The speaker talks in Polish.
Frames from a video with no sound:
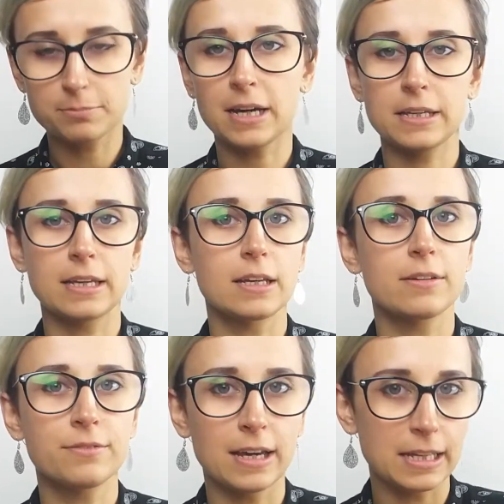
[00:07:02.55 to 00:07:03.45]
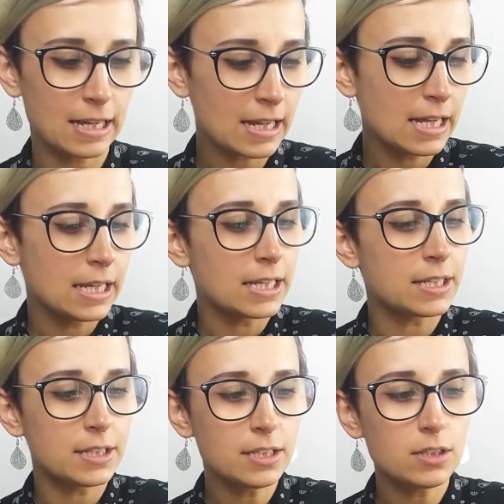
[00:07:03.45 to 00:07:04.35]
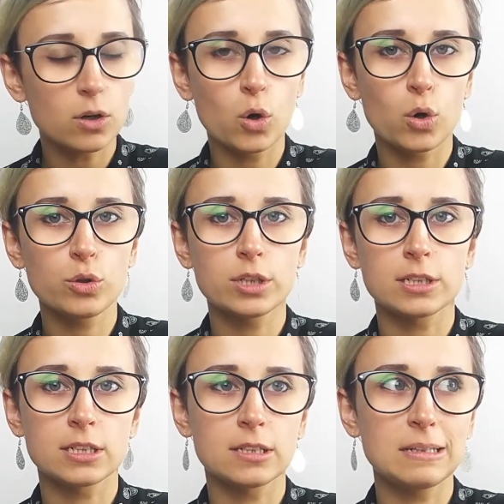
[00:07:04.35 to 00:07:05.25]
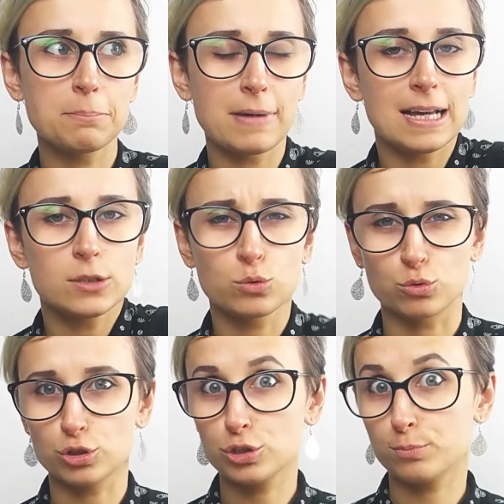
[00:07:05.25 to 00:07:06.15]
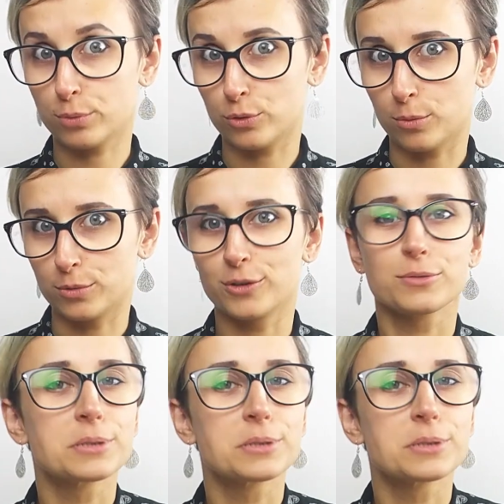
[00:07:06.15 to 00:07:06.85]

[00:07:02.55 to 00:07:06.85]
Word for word: Pachnie fajnie i on e, ma służyć podobno,